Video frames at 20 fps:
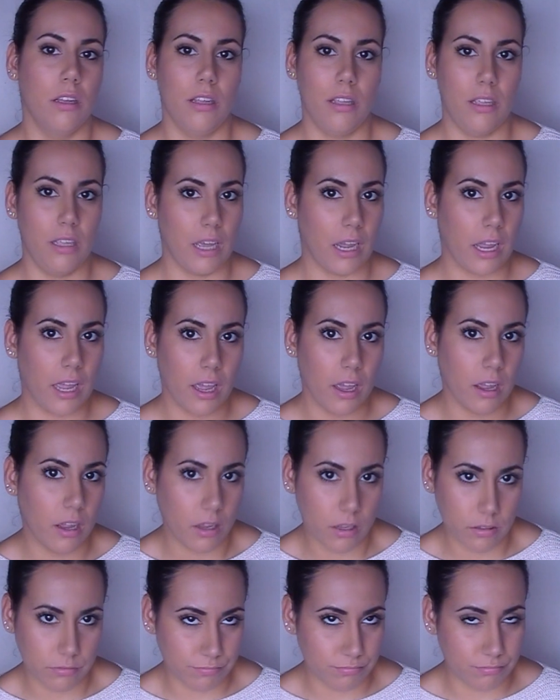y es que
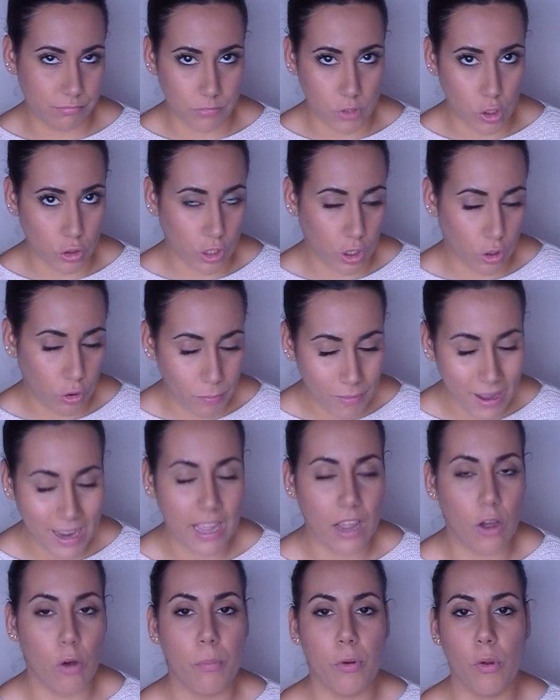mm, lo tengo más
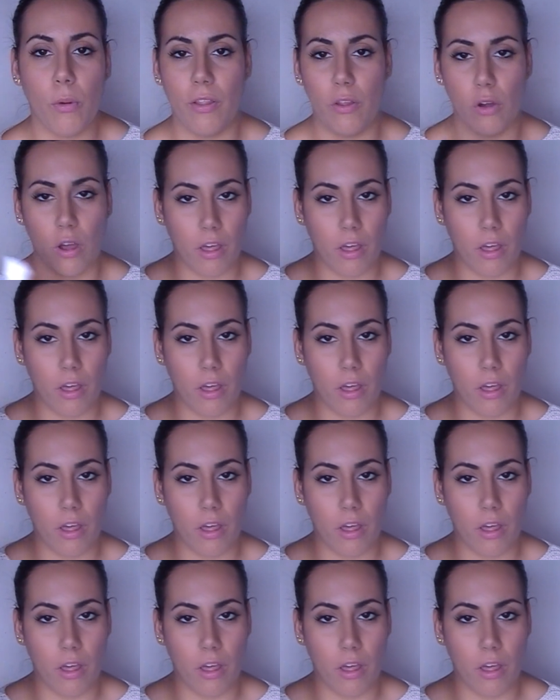que comprobado,